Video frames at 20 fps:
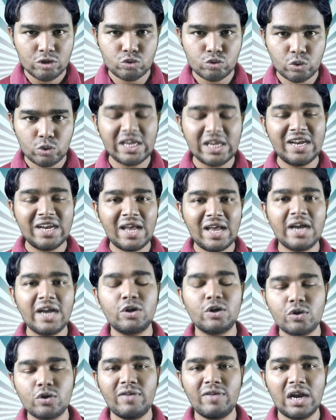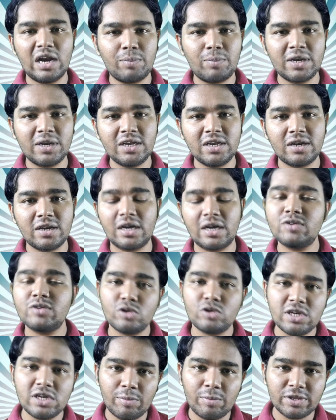ஸோ என்ன அங்கனக்கோ வேலை பண்ணிட்டு
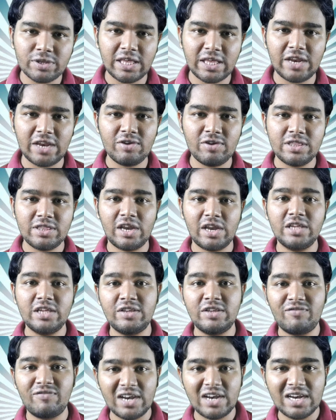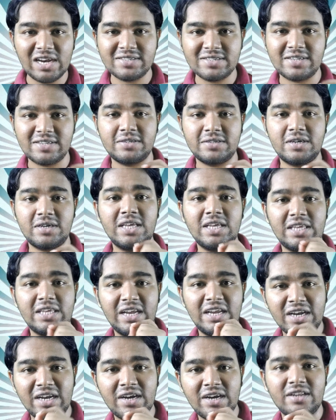இருக்காங்கன்னு சொல்லி நமக்கு தெரியவே தெரியாது இந்த ஃப்ரீலான்சர்ஸ்னால்
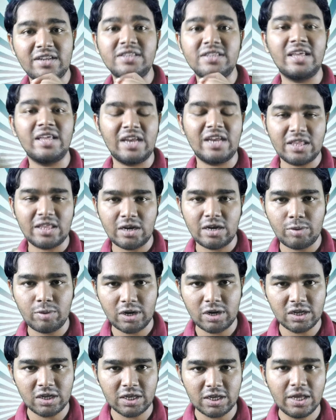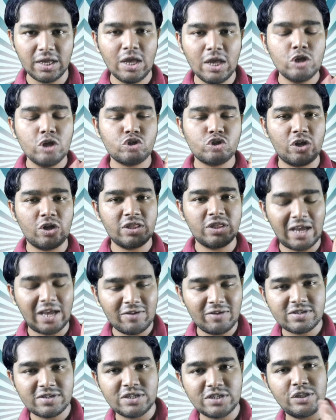என்னன்றது தெரியாத நபர்களுக்கு ஸோ நான்
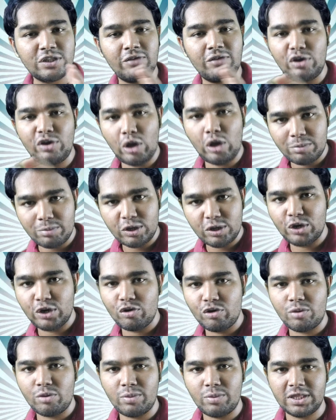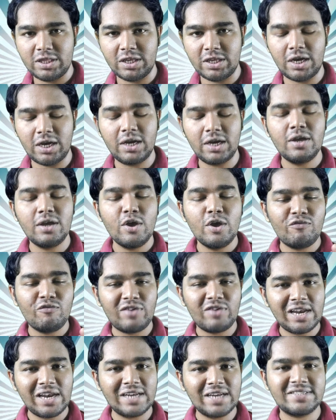தயவு செஞ்சு இந்த வீடியோ அப்டே வரைக்கும் பார்த்தீங்கன்னா
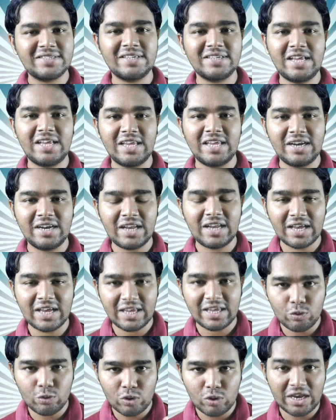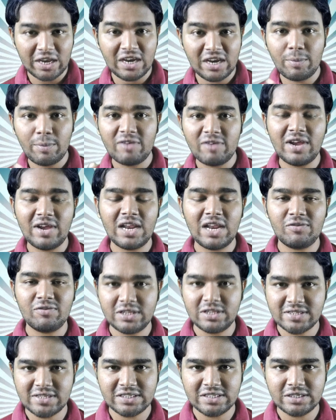ஃப்ரீலான்சிங்னா என்ன இவங்க என்ன மாதிரி வேலை
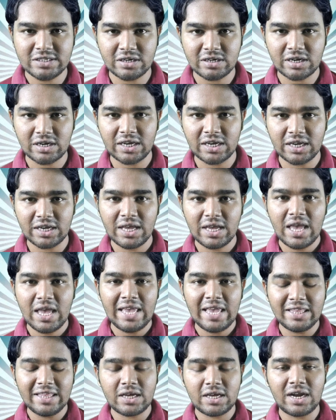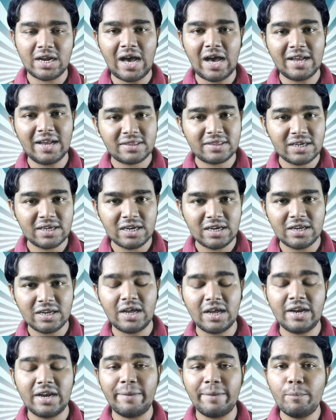வந்து செஞ்சுட்டு இருக்காங்க இதுக்கான அர்த்தங்கள்
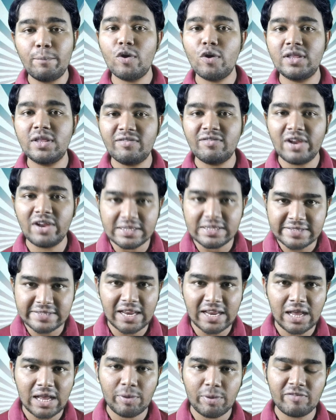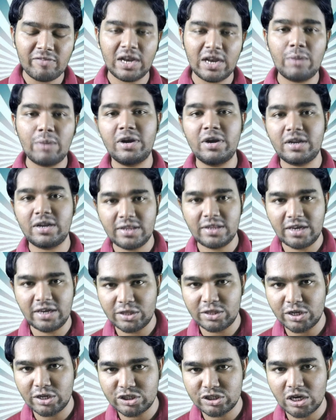என்ன நம்மளும் அந்த வேலையை செய்யலாமா வேணாமான்றது
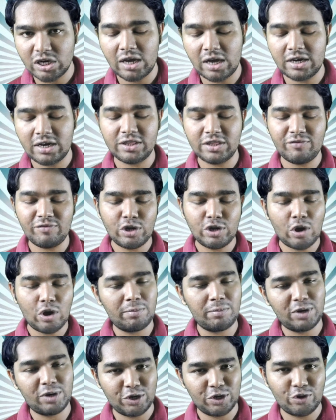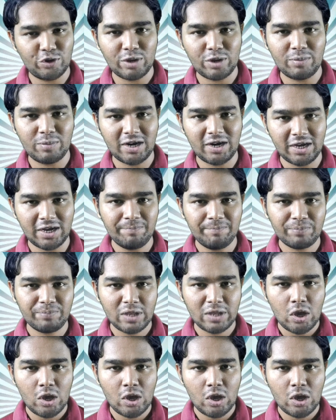நீங்கள் தெரிஞ்சுக்கலாம் ஆனால் இந்த வீடியோ அப்டே இன்டர்வியூ வரைக்கும் பாருங்கள்